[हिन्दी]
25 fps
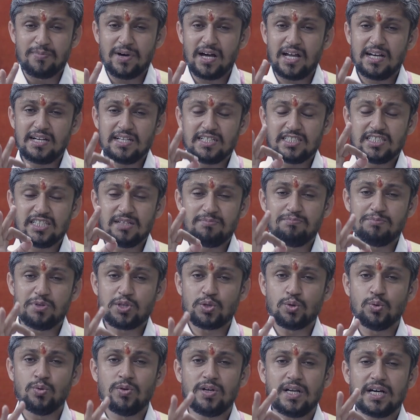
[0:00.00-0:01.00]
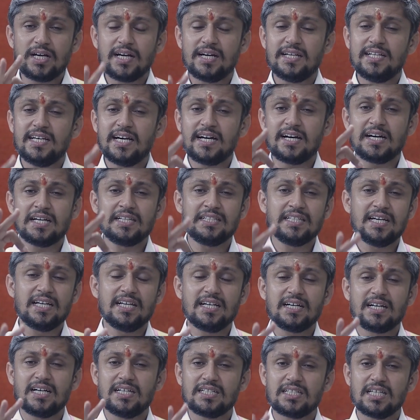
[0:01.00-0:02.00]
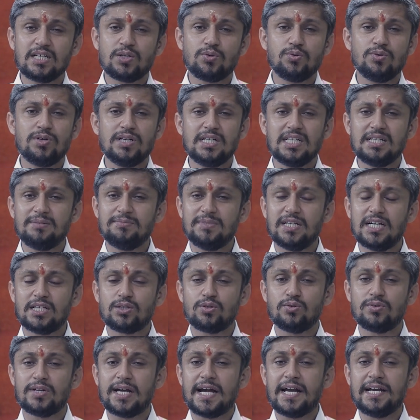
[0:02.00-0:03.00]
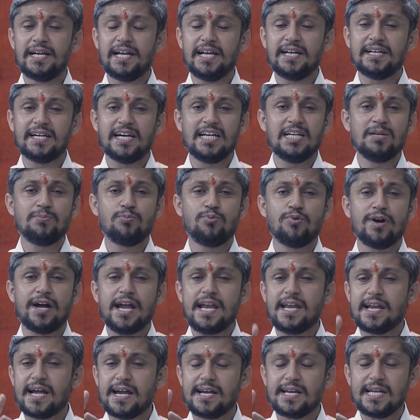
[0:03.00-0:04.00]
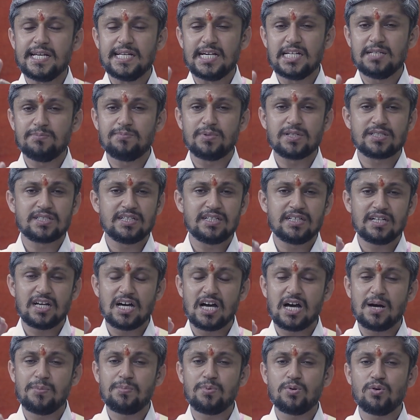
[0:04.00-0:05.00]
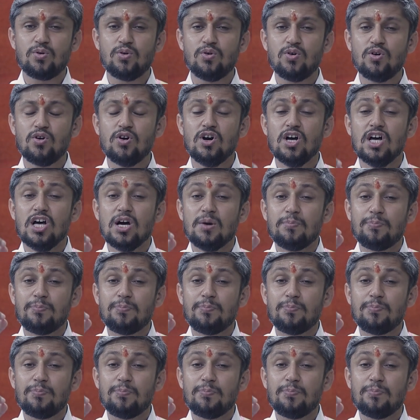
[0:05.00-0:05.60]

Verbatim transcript: मान लीजिए मिथुन लगन या कन्या लगन की कुंडली में है तो 99.99 परसेंट आपको